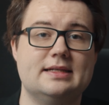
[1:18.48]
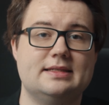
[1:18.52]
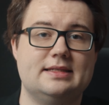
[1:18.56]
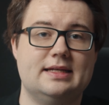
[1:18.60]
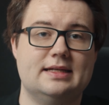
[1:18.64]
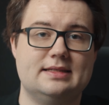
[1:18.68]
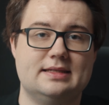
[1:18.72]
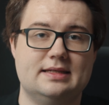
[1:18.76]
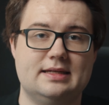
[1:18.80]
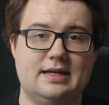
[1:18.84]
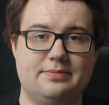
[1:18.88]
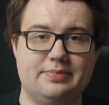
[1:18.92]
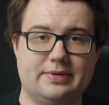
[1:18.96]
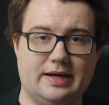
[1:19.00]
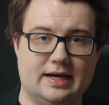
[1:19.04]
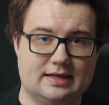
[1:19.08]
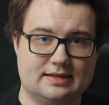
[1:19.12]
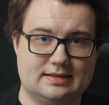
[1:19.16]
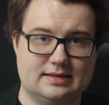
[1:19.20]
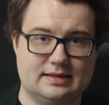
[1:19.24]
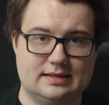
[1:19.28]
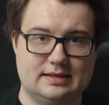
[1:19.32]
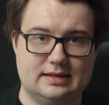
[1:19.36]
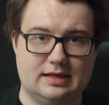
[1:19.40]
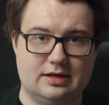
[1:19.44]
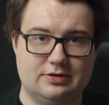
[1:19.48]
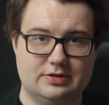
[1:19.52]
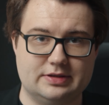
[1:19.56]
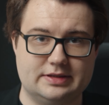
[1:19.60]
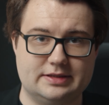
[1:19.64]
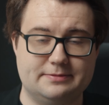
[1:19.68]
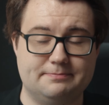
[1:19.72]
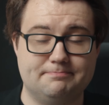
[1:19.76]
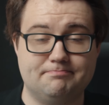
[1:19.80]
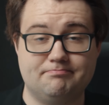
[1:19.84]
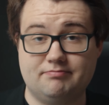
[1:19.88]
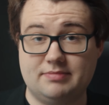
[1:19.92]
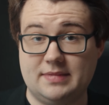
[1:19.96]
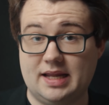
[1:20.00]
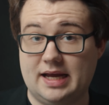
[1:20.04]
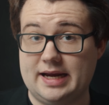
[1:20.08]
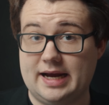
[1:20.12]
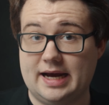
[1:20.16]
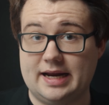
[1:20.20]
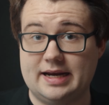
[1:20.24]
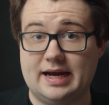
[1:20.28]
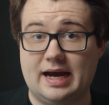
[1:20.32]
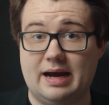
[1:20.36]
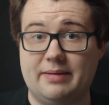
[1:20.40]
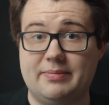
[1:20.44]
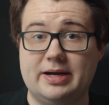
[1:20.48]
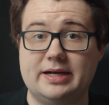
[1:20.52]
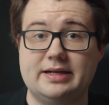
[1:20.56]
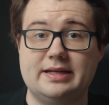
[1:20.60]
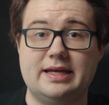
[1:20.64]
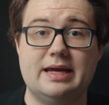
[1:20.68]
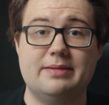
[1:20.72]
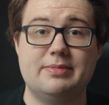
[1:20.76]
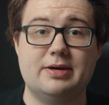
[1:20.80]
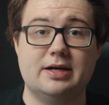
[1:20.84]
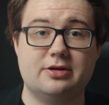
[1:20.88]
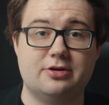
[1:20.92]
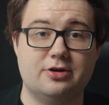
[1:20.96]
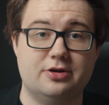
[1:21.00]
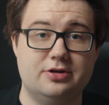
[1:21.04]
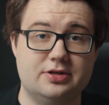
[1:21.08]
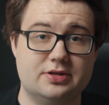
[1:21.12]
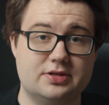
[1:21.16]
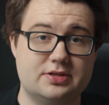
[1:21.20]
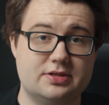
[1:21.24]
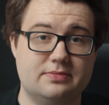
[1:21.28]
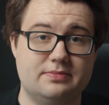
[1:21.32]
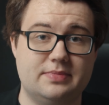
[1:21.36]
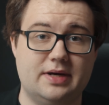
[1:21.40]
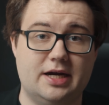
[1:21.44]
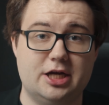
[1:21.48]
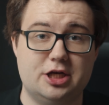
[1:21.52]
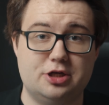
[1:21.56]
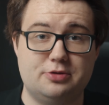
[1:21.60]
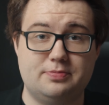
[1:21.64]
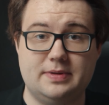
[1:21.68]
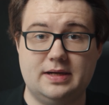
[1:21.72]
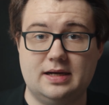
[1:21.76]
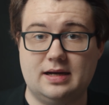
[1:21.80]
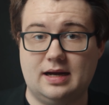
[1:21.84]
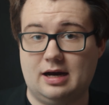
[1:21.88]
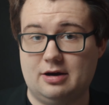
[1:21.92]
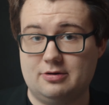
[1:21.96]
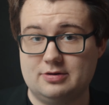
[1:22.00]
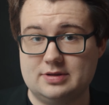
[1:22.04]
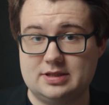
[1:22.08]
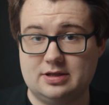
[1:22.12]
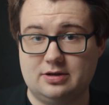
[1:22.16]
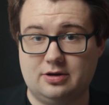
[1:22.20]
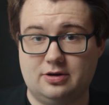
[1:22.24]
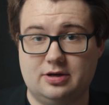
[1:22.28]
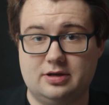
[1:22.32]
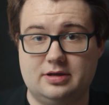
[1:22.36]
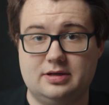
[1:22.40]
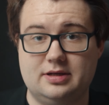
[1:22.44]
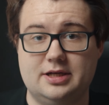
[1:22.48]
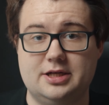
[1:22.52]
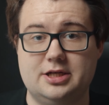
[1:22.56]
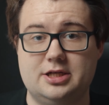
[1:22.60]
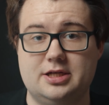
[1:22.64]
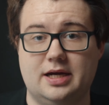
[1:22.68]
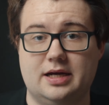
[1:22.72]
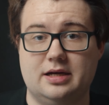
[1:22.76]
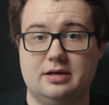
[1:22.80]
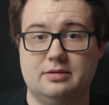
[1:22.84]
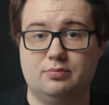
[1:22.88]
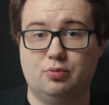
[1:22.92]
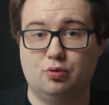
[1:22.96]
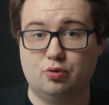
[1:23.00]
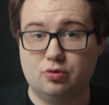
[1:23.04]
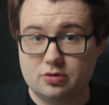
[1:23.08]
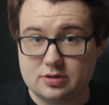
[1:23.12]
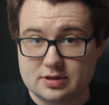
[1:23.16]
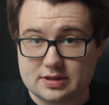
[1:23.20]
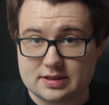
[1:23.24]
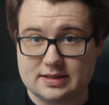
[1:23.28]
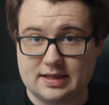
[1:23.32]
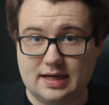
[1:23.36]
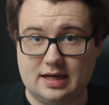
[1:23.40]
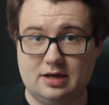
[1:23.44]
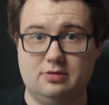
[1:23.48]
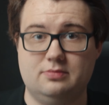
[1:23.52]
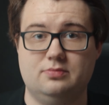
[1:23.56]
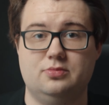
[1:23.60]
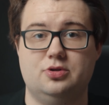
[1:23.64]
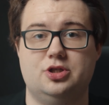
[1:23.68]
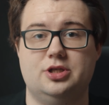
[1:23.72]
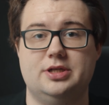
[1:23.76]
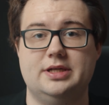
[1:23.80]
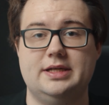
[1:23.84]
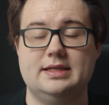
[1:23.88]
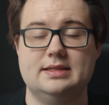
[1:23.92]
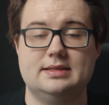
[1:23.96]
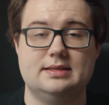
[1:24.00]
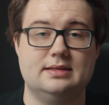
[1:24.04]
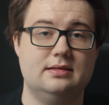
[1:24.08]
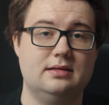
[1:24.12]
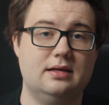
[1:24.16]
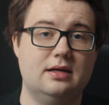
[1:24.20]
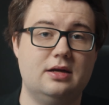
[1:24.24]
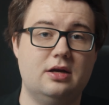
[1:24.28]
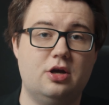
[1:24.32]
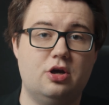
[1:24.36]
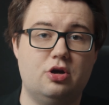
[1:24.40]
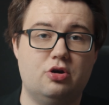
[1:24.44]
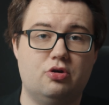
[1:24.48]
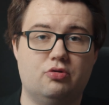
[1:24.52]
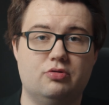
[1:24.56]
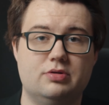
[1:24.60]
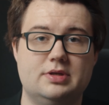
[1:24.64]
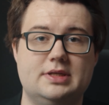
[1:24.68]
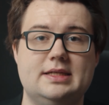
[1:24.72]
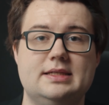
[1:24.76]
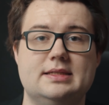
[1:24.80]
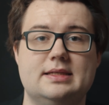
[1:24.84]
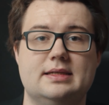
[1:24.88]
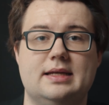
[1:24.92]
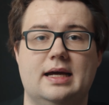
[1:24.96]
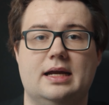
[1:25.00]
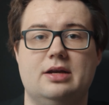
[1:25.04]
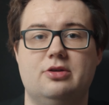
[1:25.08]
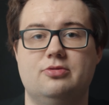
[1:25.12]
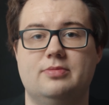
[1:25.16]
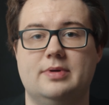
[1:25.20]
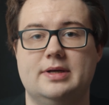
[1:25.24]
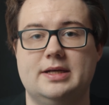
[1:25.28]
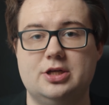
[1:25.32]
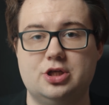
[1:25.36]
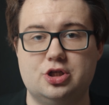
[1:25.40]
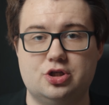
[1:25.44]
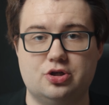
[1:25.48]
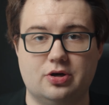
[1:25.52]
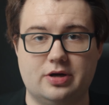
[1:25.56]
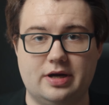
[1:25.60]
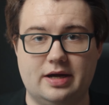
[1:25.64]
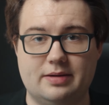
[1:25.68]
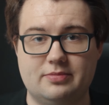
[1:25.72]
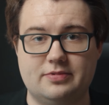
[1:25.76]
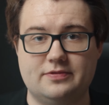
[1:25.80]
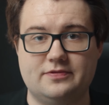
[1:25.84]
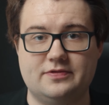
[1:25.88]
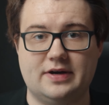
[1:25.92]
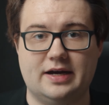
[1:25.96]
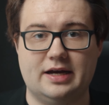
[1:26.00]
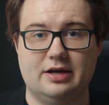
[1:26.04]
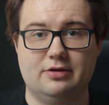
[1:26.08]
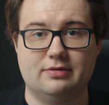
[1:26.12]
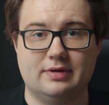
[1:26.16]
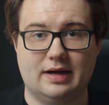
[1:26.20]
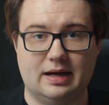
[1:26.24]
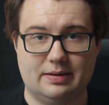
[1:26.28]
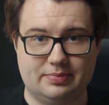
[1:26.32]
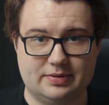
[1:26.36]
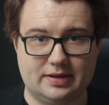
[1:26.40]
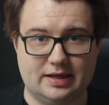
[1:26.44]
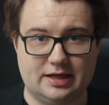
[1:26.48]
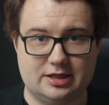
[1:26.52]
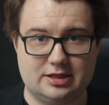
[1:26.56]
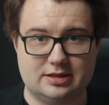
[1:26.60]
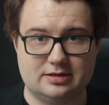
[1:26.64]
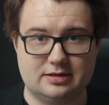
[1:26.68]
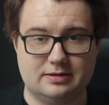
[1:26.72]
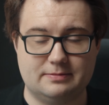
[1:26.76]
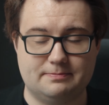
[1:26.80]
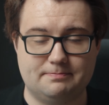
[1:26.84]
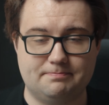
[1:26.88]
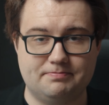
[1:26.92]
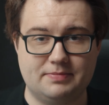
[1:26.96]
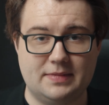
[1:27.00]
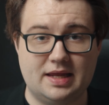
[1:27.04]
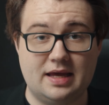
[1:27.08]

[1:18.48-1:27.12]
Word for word: das jetzt in der Praxis aus? Naja, der Arbeitgeber könnte zum Beispiel außerordentlich eine Bonuszahlung beschließen und diese dann über die Steuerbefreiung abrechnen.